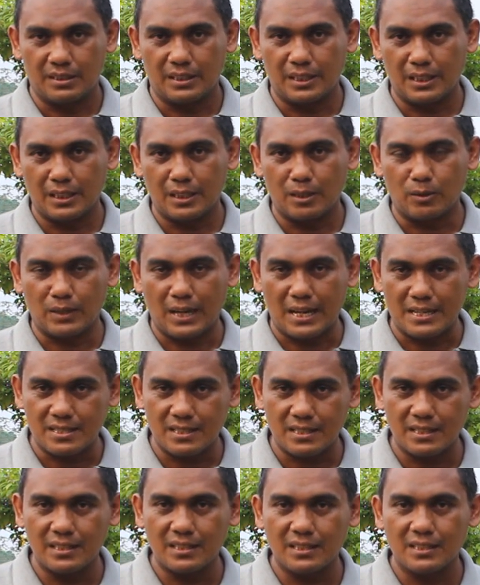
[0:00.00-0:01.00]
Ini
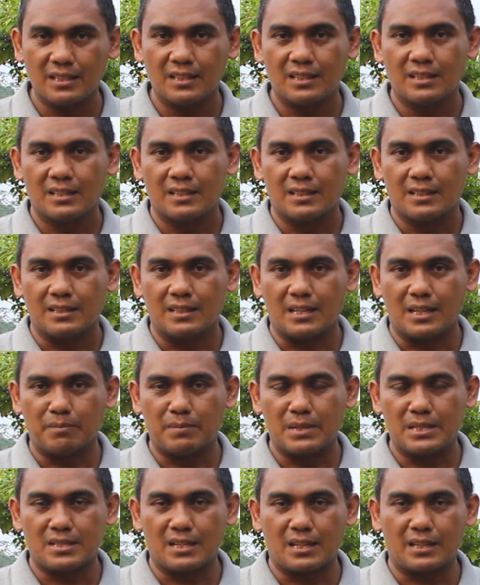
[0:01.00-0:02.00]
lokasi
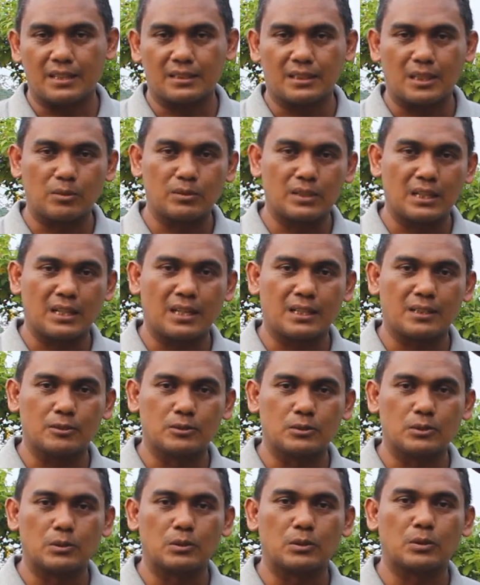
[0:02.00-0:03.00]
yang bisa kita gunakan
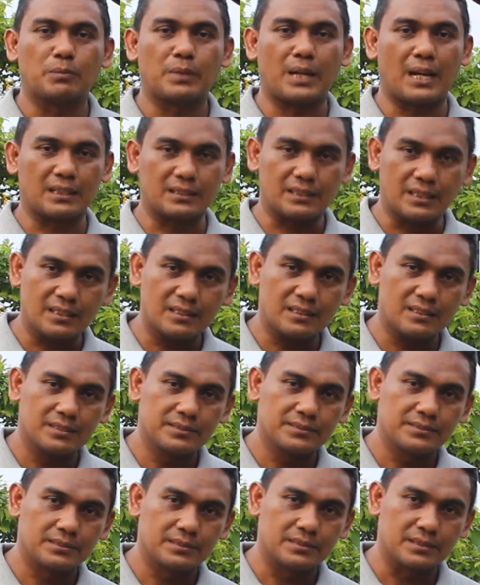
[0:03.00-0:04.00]
untuk praktek
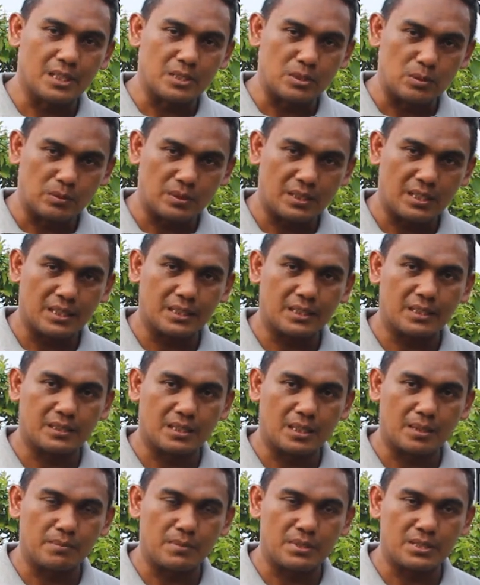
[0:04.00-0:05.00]
dan juga
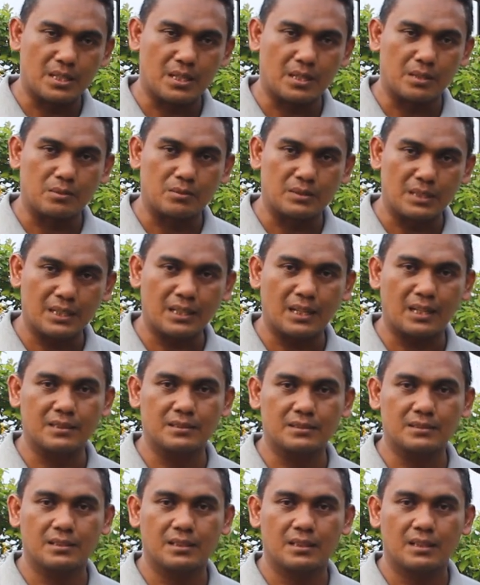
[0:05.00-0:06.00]
kita bisa
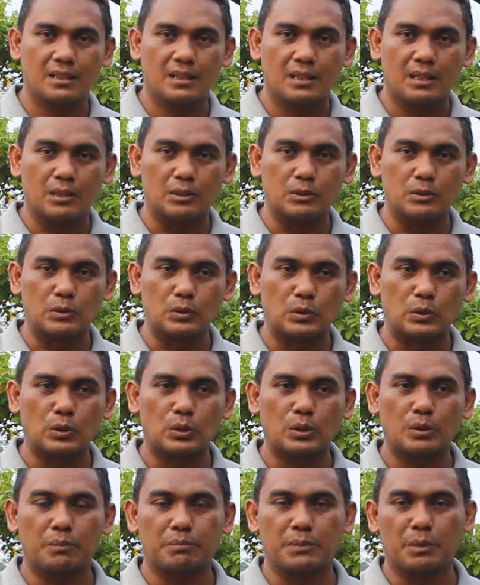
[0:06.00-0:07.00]
gunakan
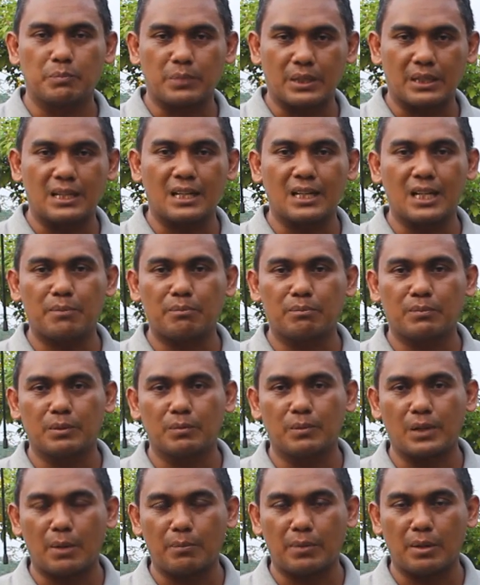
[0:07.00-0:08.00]
untuk memperdalam
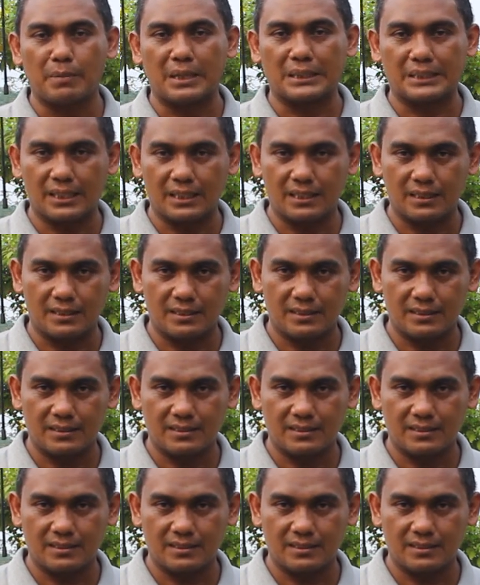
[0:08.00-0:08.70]
beberapa materi.